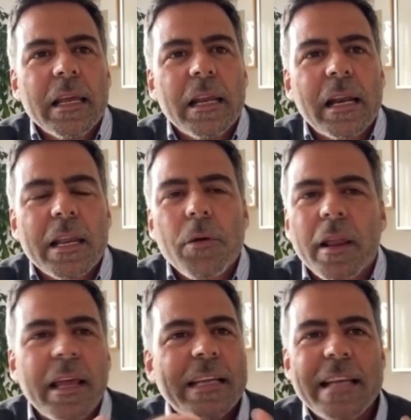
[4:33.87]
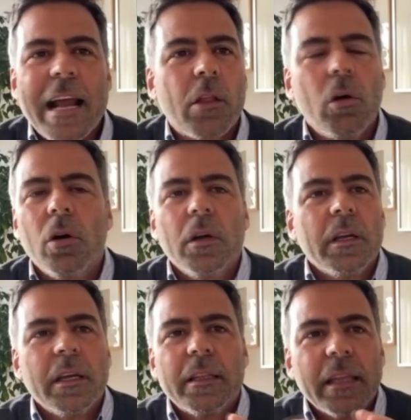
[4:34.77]
el, River de Gallardo.
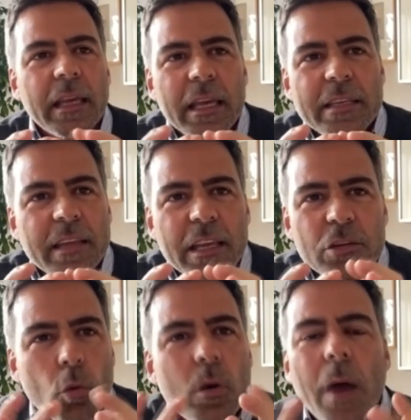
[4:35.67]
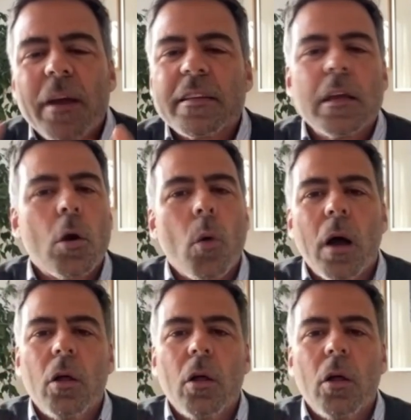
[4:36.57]
Este, es, una base de
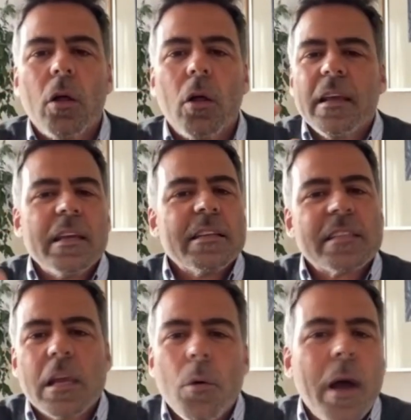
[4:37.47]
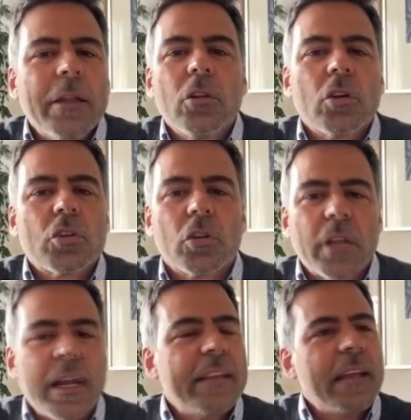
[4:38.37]
jugadores, se van dos
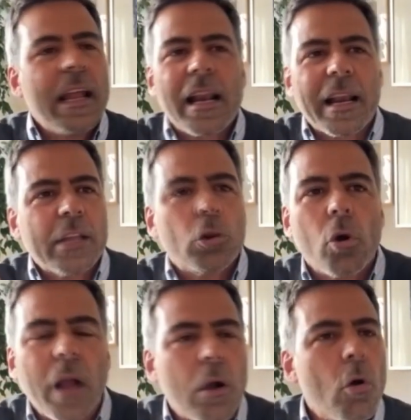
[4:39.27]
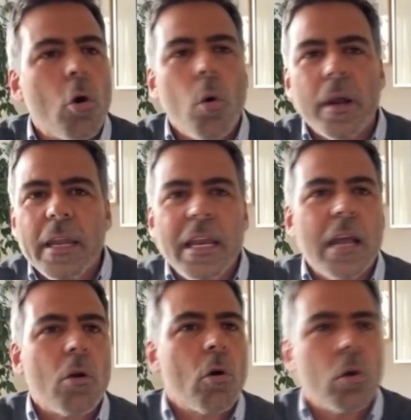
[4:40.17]
o tres, él retoca con
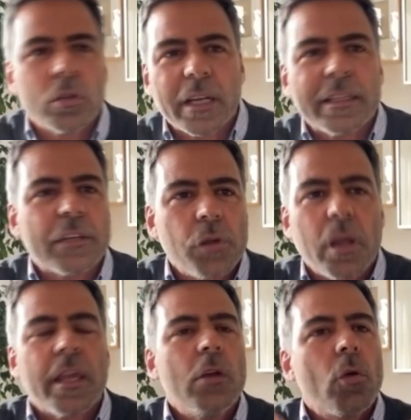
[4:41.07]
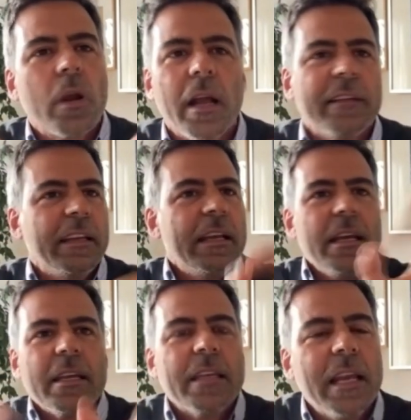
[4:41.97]
juveniles, con contrataciones quirúrgicas
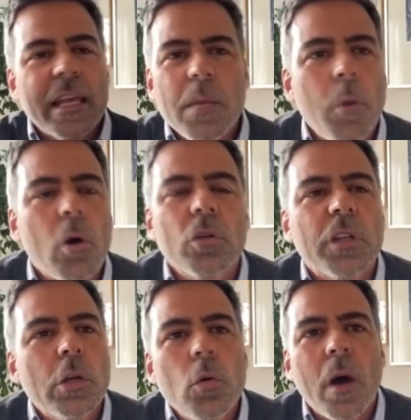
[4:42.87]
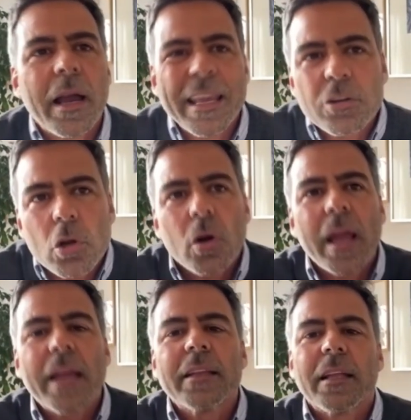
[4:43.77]
y el equipo continúa. Eso es lo
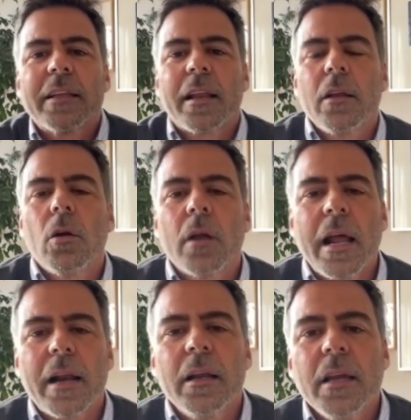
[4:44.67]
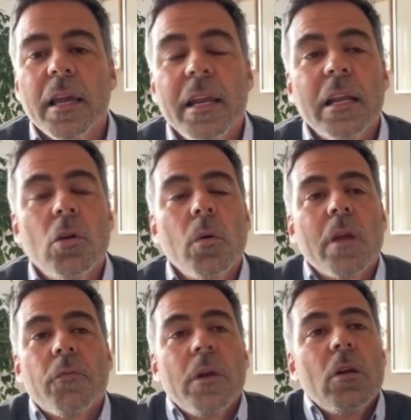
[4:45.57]
que hay que tratar de lograr en el
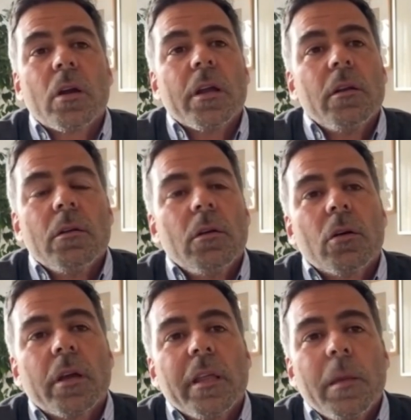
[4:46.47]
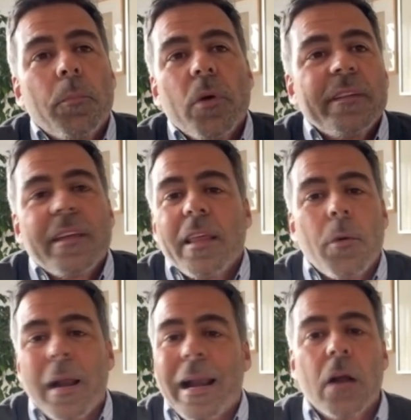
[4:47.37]
club, que fue lo que, lo que después se
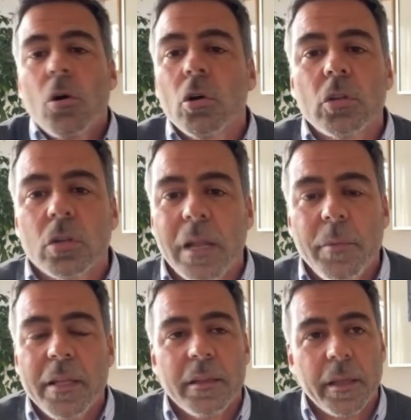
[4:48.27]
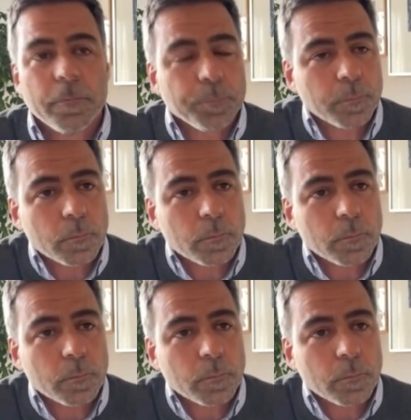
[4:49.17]
desbarrancó totalmente.